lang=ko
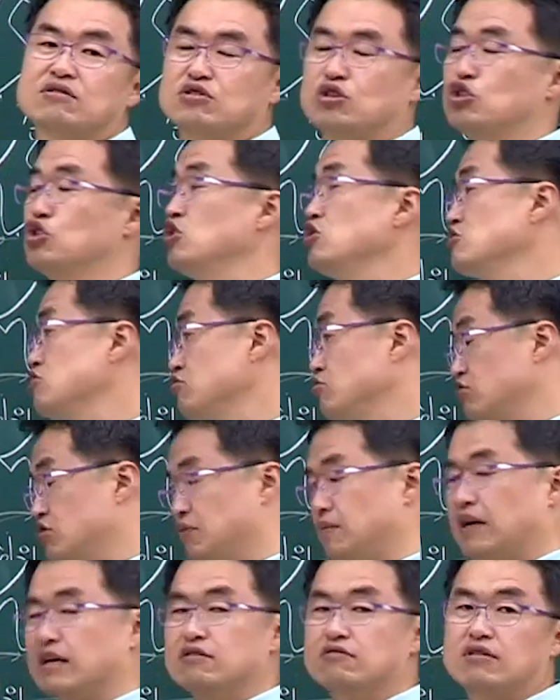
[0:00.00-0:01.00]
거지. 실질적으로
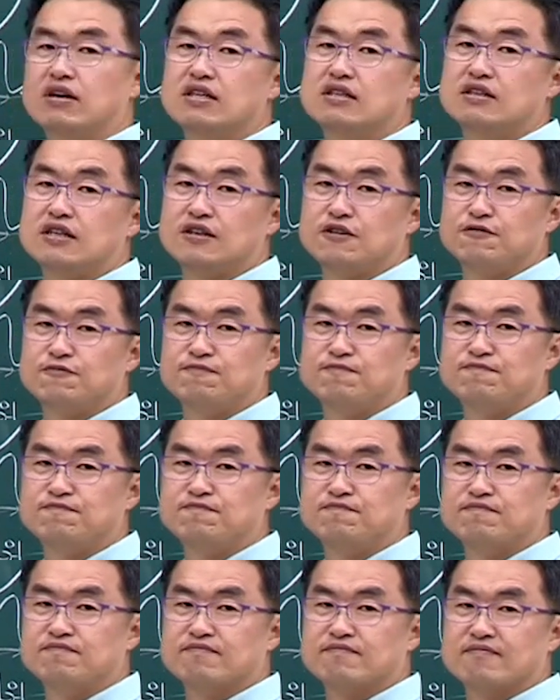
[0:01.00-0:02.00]
지배하는 거야, 이들이.
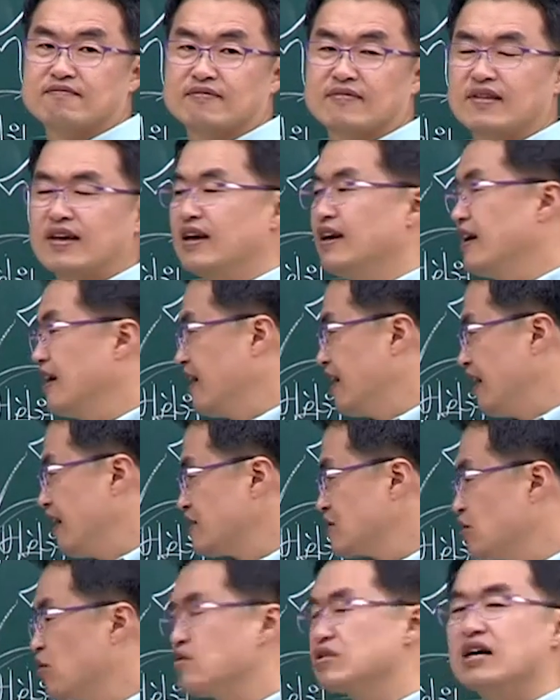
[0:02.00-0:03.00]

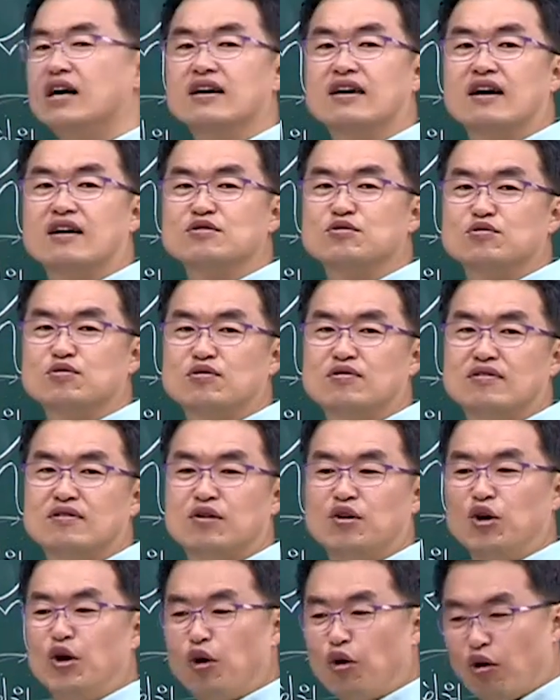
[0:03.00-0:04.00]
행정권 장악해가지고.
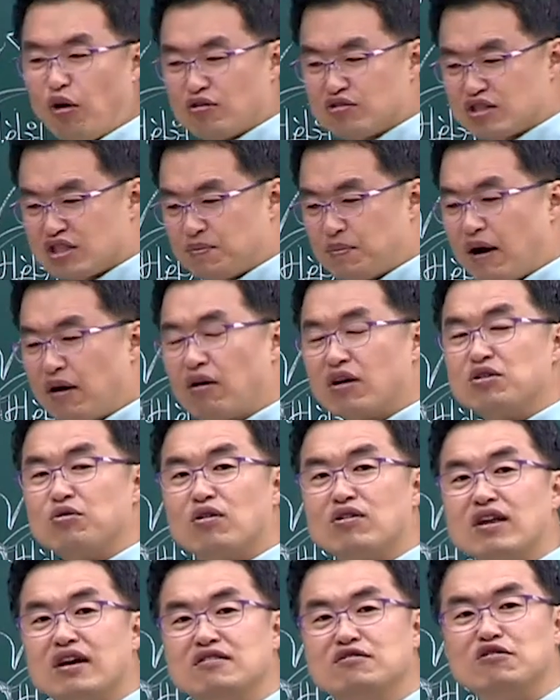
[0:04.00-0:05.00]
어, 지방관이
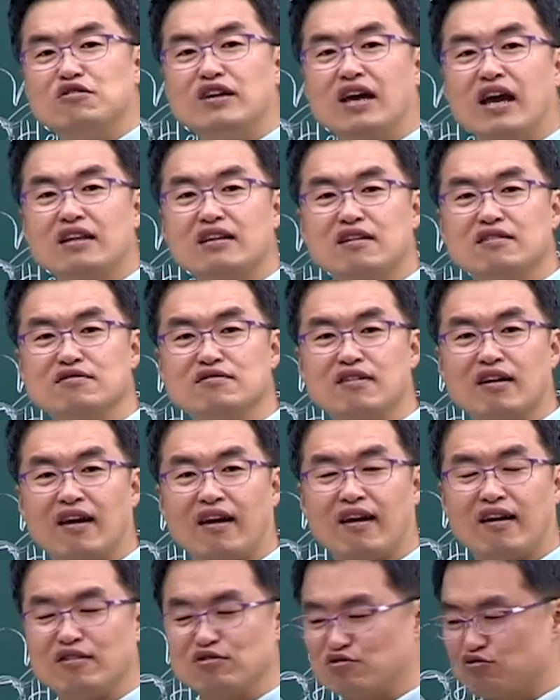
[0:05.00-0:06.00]
원래 그걸 해야
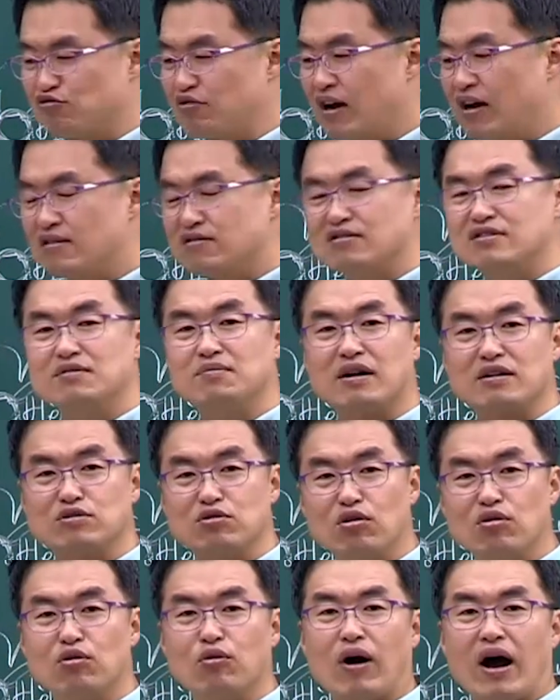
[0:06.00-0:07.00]
되는데 중앙에서 지금 막
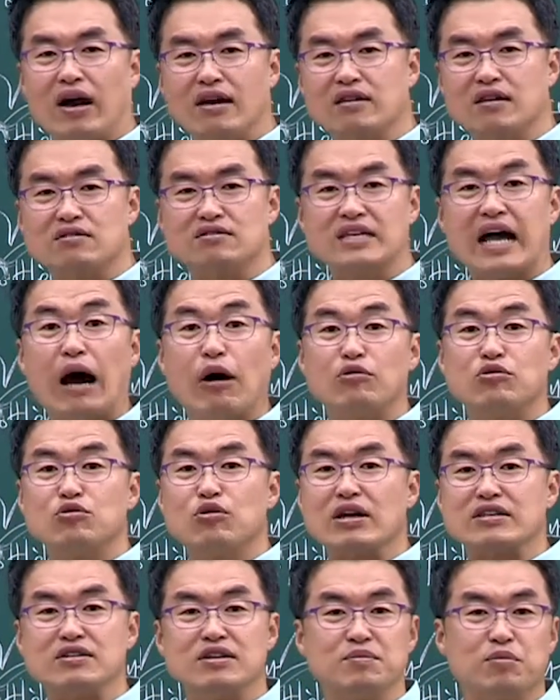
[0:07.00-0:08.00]
서로 왕이 되어 싸우는
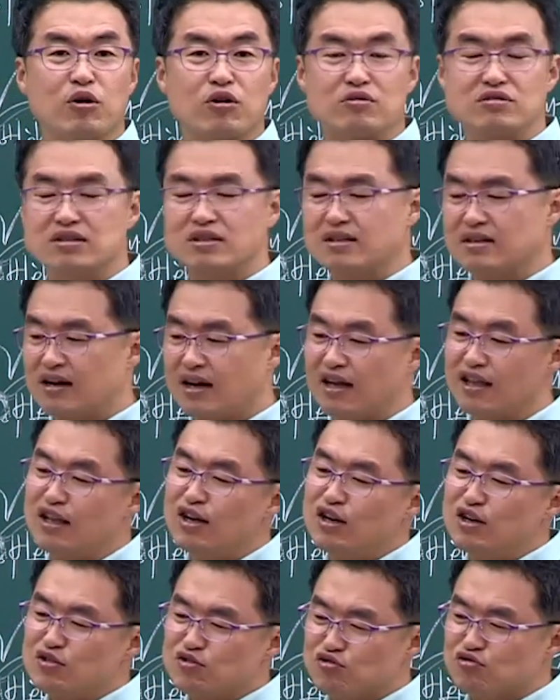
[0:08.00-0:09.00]
과정이 벌어지니까
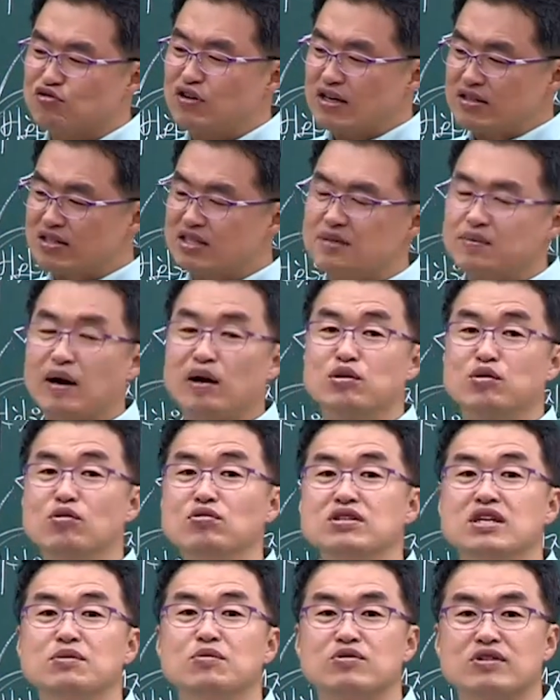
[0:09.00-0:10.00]
중앙에서 지방을
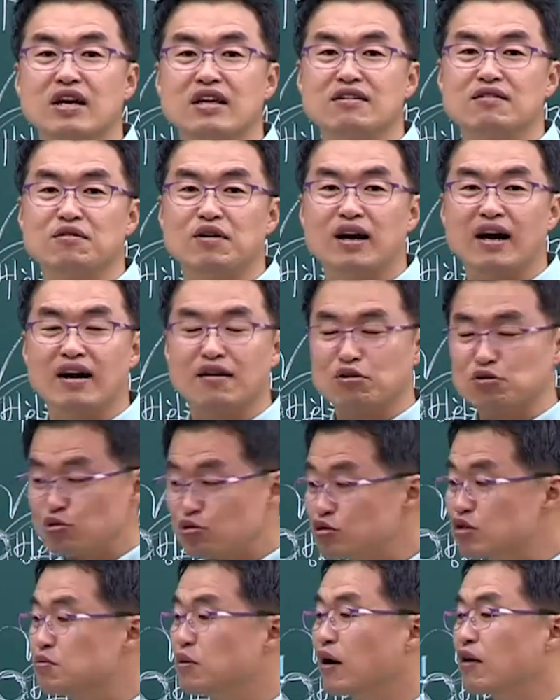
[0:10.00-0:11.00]
통제를 못하는 거야. 그래서
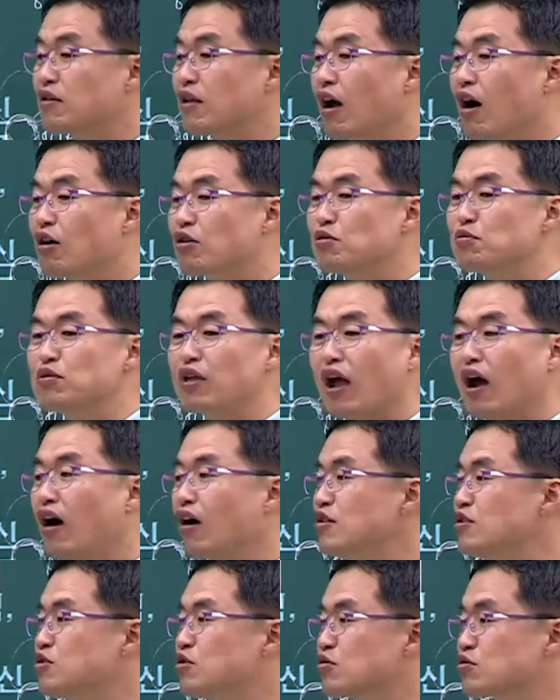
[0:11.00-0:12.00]
그 지방에 내가 그럼 내가
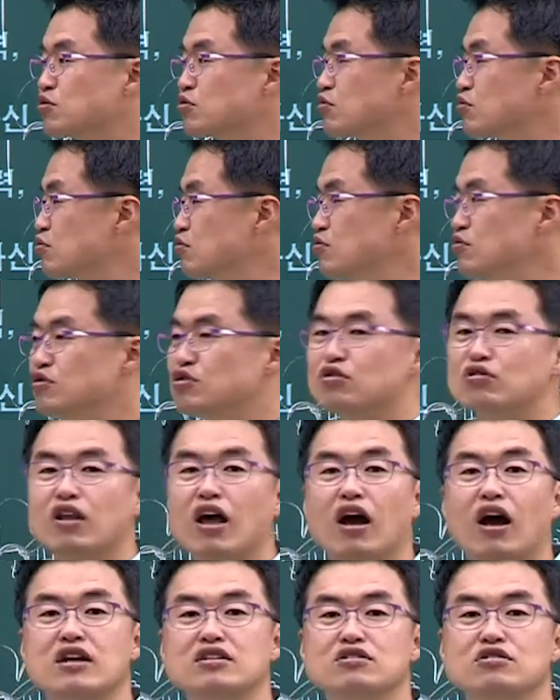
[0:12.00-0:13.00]
이지이지
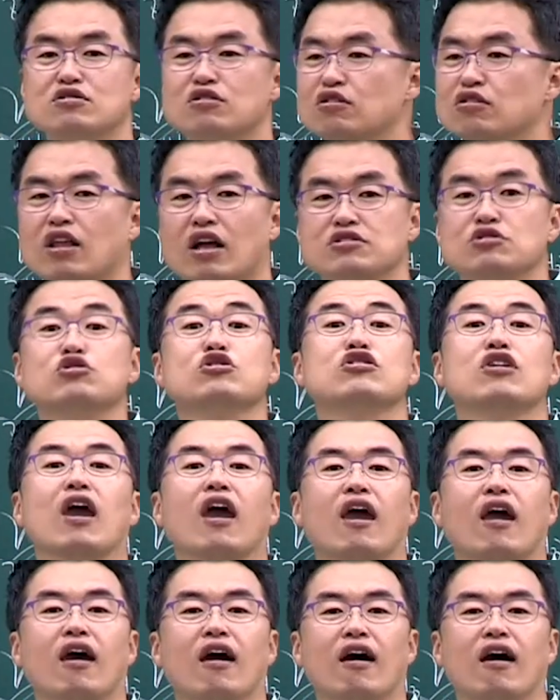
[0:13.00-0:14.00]
내가
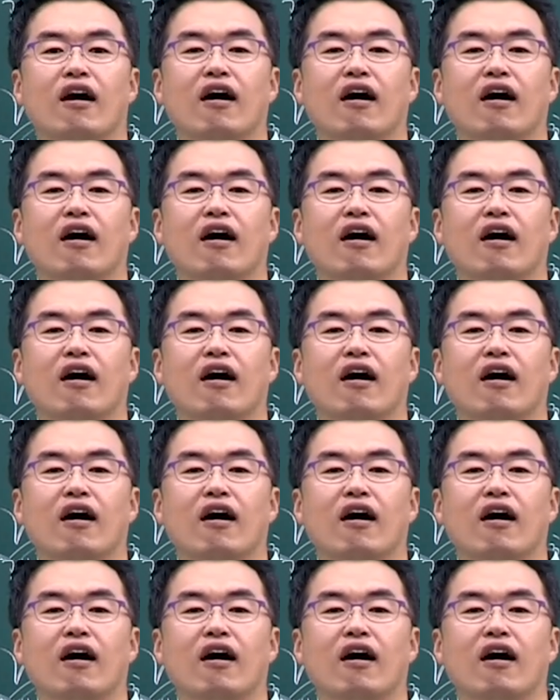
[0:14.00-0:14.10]
다스릴게